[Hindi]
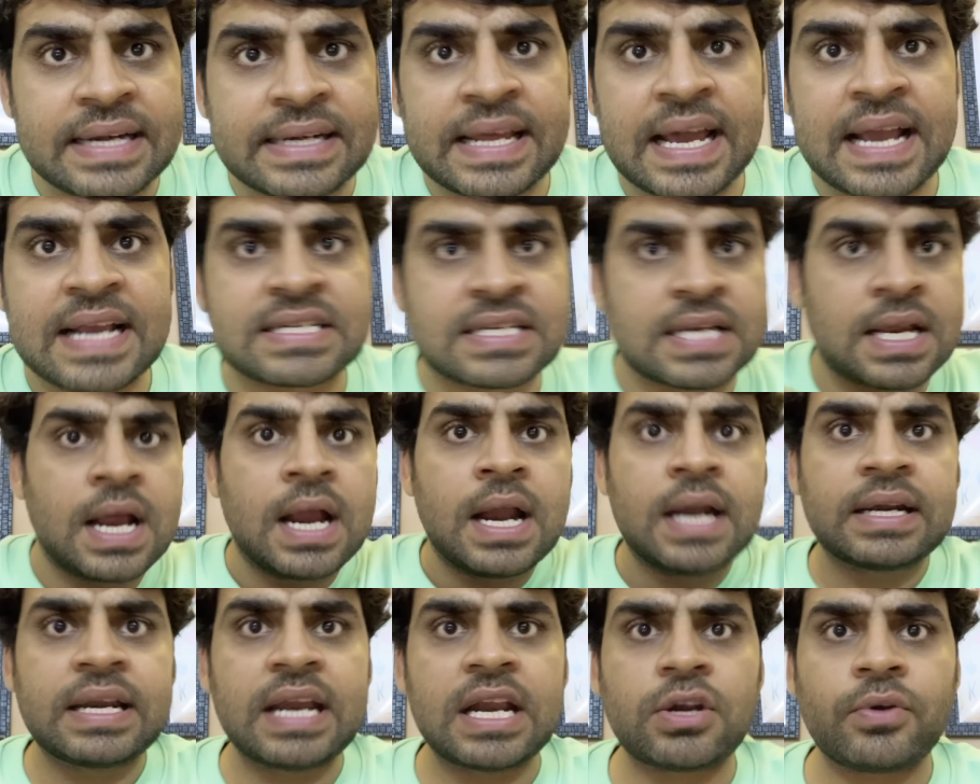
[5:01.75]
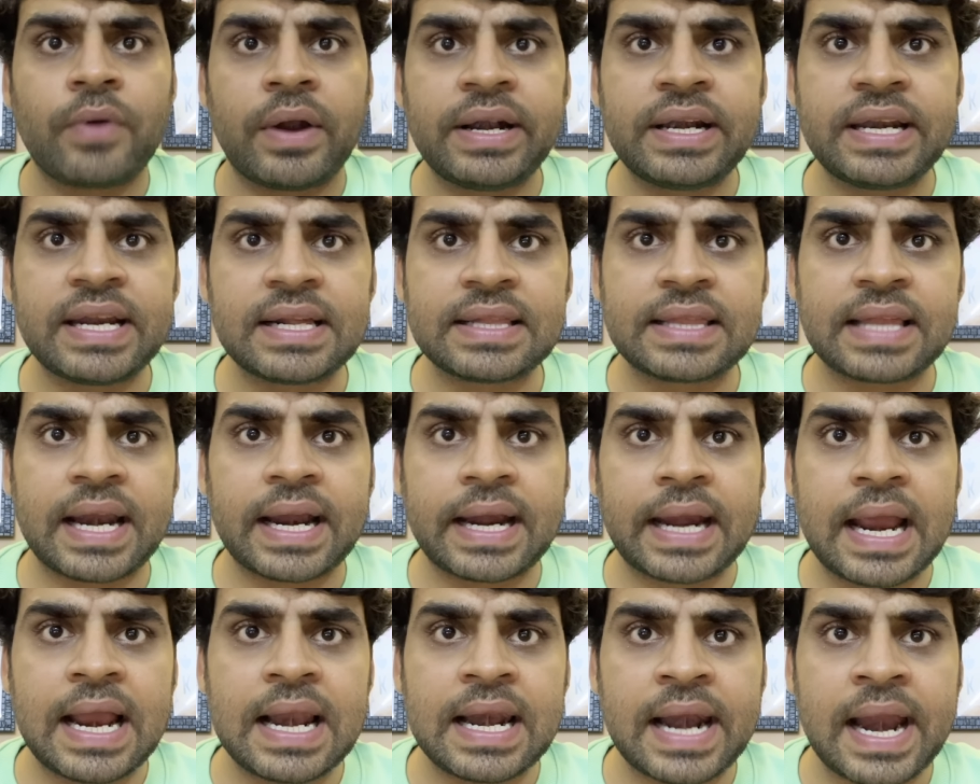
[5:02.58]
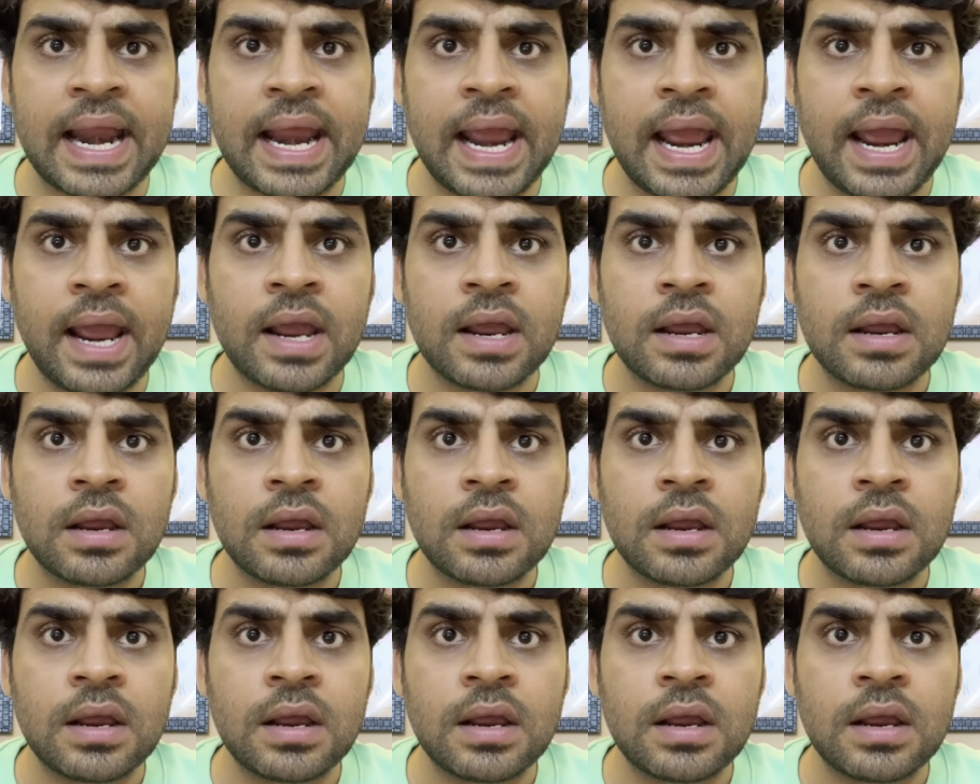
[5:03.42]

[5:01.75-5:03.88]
टेस्ट टी ट्वेंटी की तरह खेल रहे हैं